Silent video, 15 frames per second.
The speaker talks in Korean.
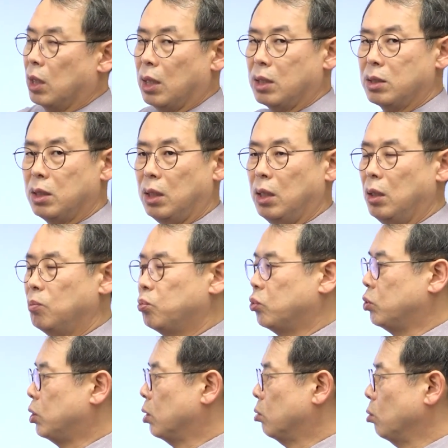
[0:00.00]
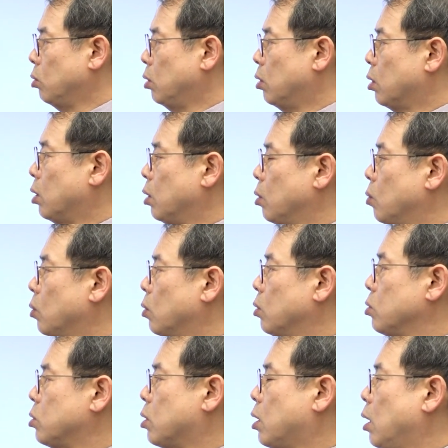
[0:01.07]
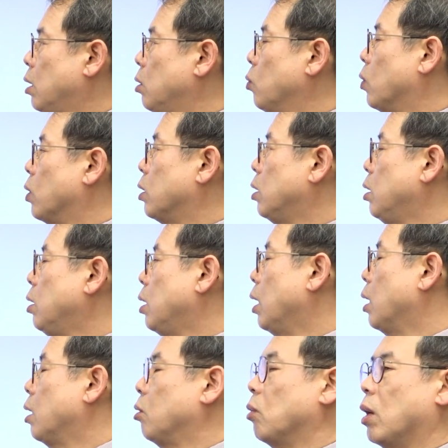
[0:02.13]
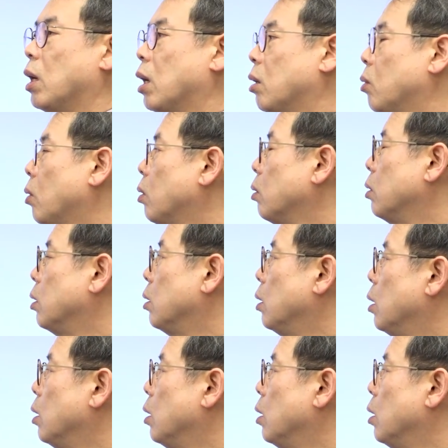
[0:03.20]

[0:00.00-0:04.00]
가지 부식도 일으키고 스케일 원인이 되기도 하고